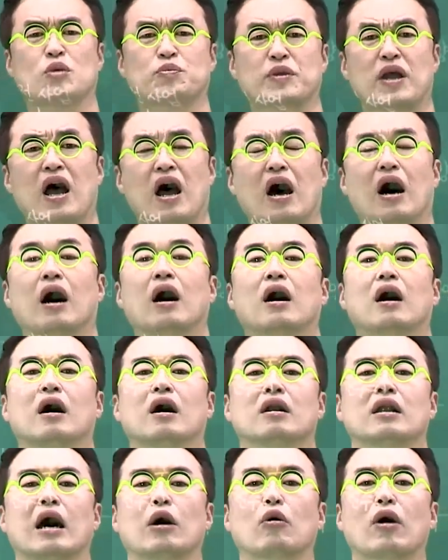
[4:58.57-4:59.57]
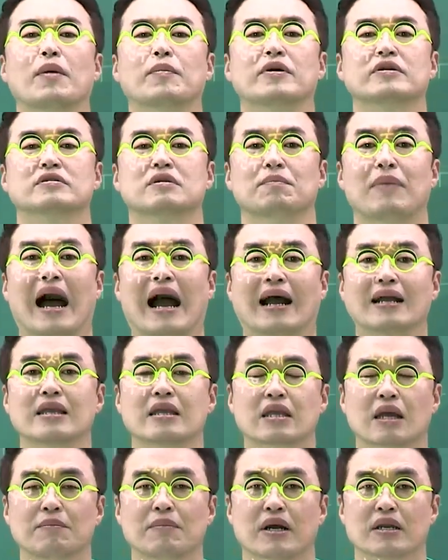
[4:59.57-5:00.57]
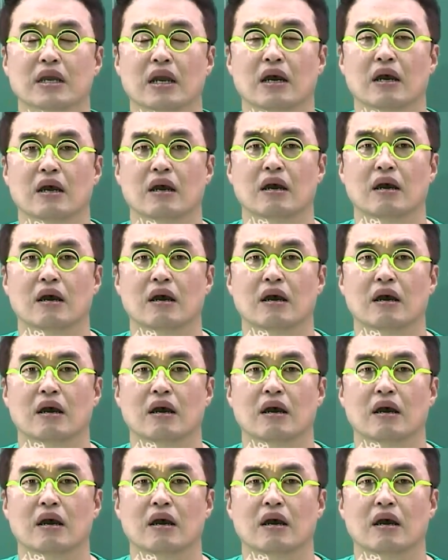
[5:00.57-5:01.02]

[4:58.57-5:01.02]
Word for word: 없다! 라고 하면서 막아냈단 말이야.